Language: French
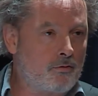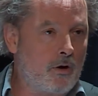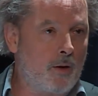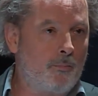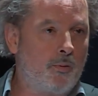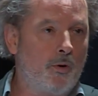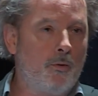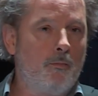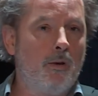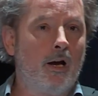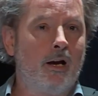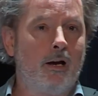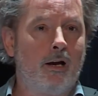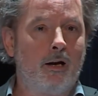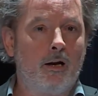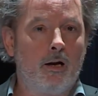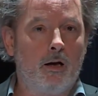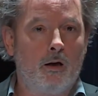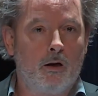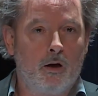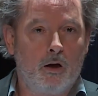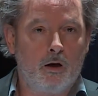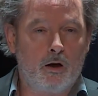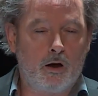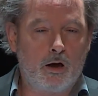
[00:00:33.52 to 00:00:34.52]
soit plus
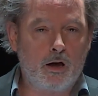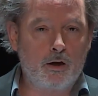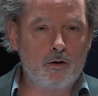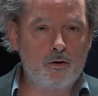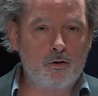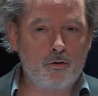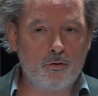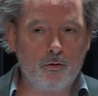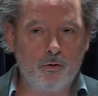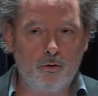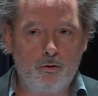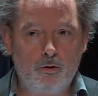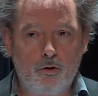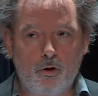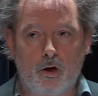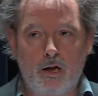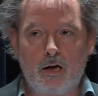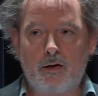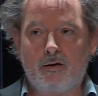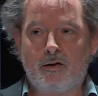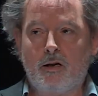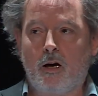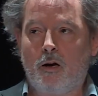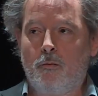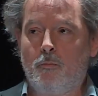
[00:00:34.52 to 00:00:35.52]
belle, ajoute de
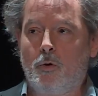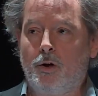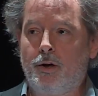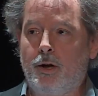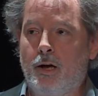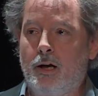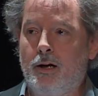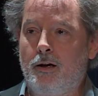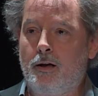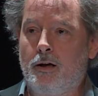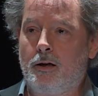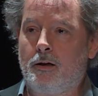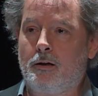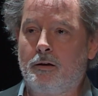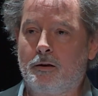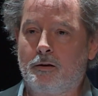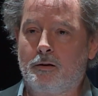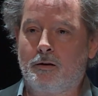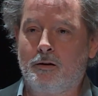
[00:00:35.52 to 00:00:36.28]
la salmonelle.